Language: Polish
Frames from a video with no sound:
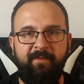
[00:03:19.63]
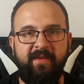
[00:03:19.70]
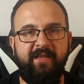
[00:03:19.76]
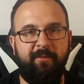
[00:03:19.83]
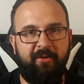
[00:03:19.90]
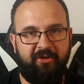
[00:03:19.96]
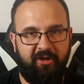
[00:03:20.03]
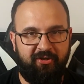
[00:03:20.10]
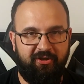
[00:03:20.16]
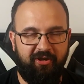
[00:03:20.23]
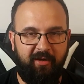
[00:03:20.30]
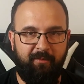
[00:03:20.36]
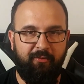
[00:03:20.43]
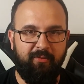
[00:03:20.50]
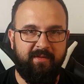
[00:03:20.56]
sobie rzeczy
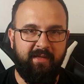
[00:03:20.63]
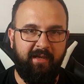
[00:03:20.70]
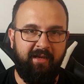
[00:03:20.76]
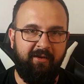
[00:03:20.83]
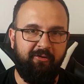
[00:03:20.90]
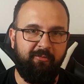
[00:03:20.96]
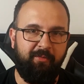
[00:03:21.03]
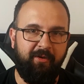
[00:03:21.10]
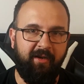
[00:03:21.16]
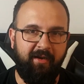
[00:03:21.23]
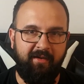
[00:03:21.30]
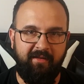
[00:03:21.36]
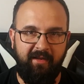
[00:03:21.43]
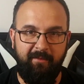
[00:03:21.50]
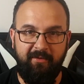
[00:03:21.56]
na półce i lubi
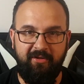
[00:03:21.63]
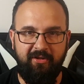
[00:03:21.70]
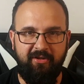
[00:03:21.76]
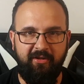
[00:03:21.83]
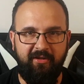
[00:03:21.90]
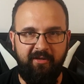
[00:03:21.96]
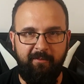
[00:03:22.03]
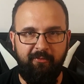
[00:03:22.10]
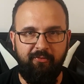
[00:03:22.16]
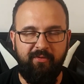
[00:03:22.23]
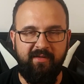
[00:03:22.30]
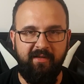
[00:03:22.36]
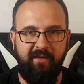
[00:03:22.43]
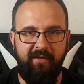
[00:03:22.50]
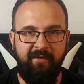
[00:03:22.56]
jak tam gdzieś na tej
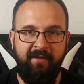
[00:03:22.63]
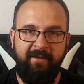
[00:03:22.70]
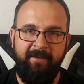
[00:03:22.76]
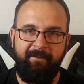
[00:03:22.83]
półce